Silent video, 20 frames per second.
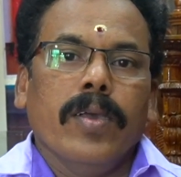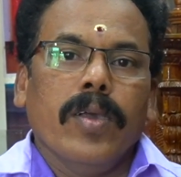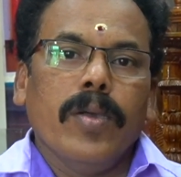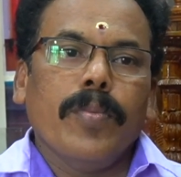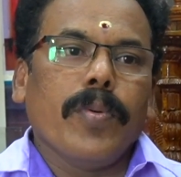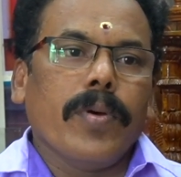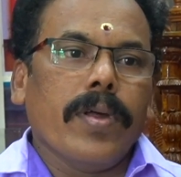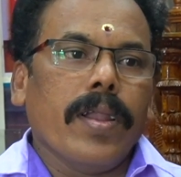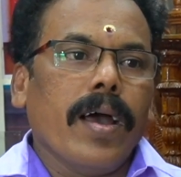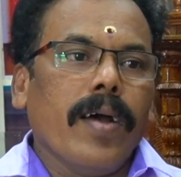
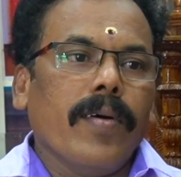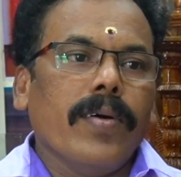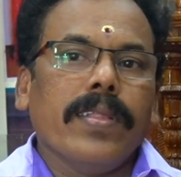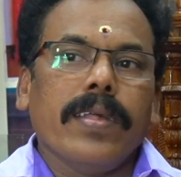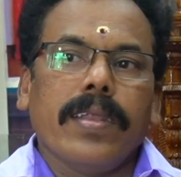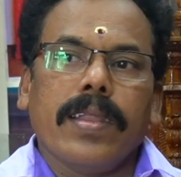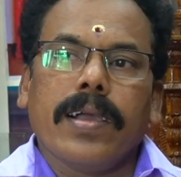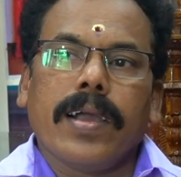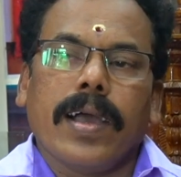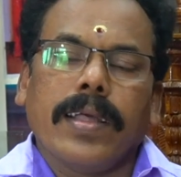இப்போ நான்
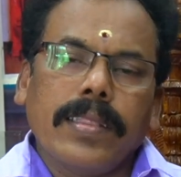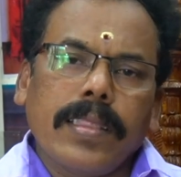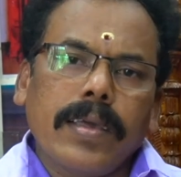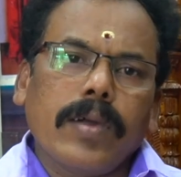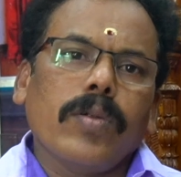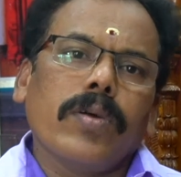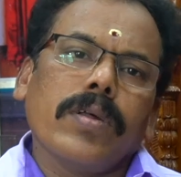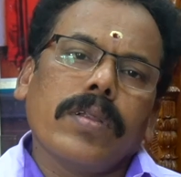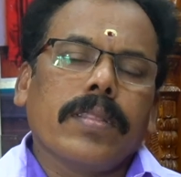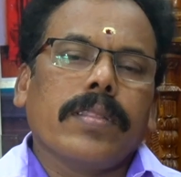வந்துட்டு
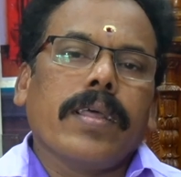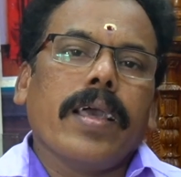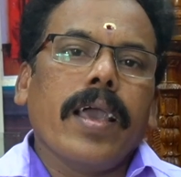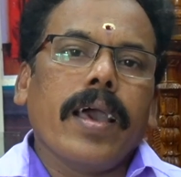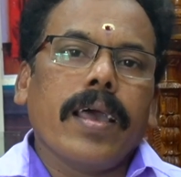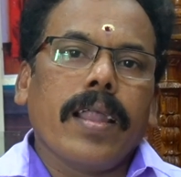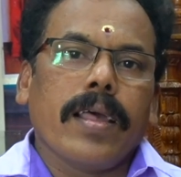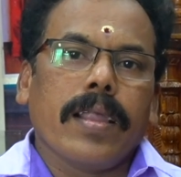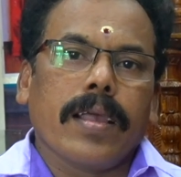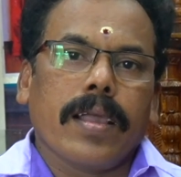கற்றுக் கொடுக்குறது
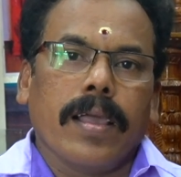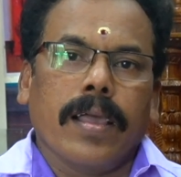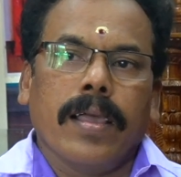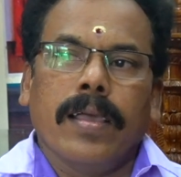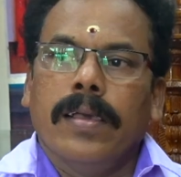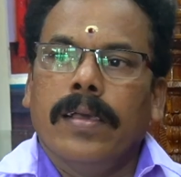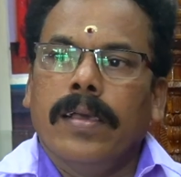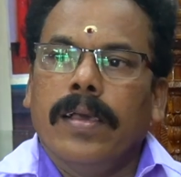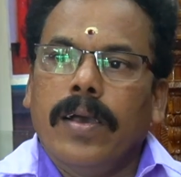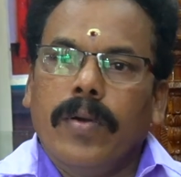தயாராக இருக்கேன்
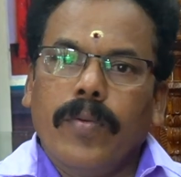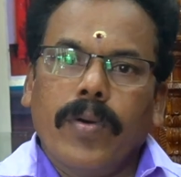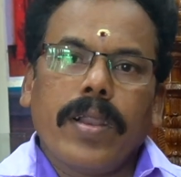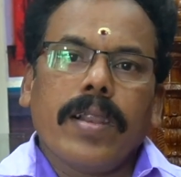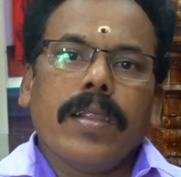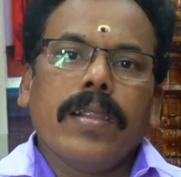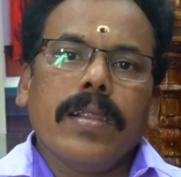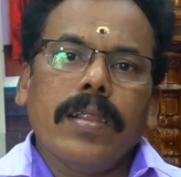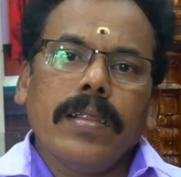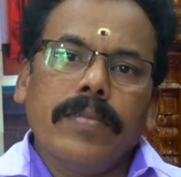
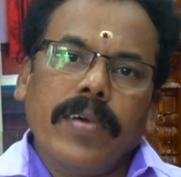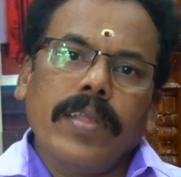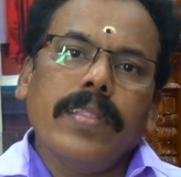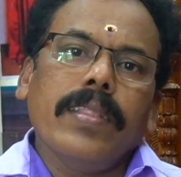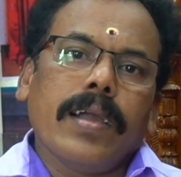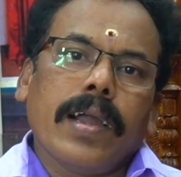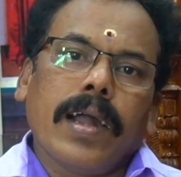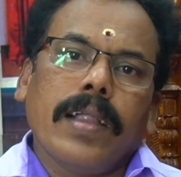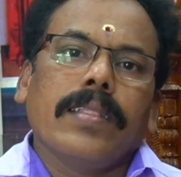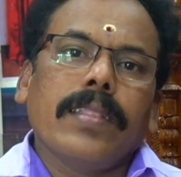வர்ற
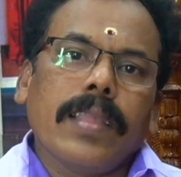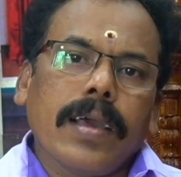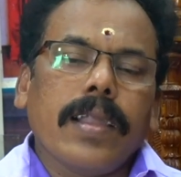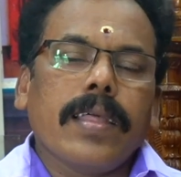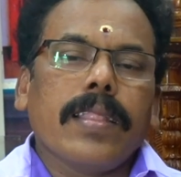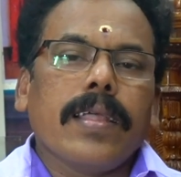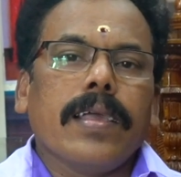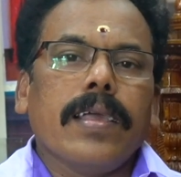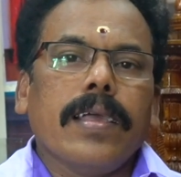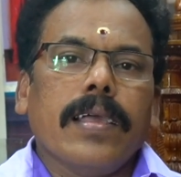வந்து
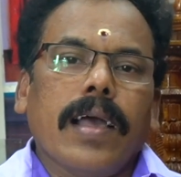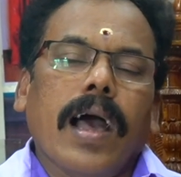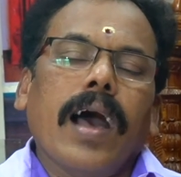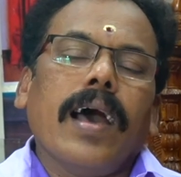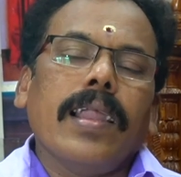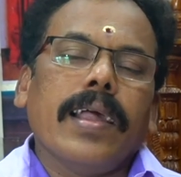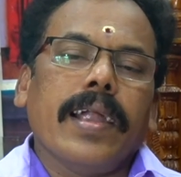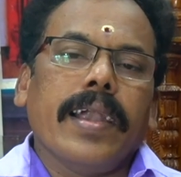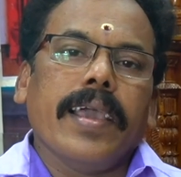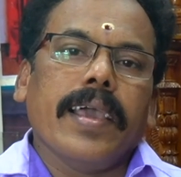கற்றுக்கிறதுக்கு
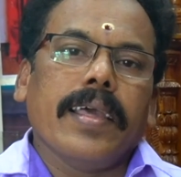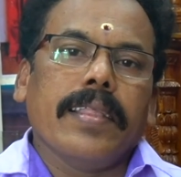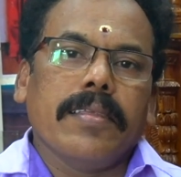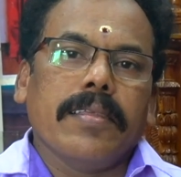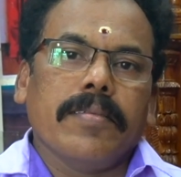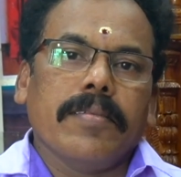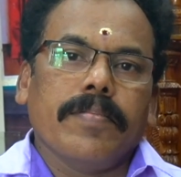ஆள் கிடையாது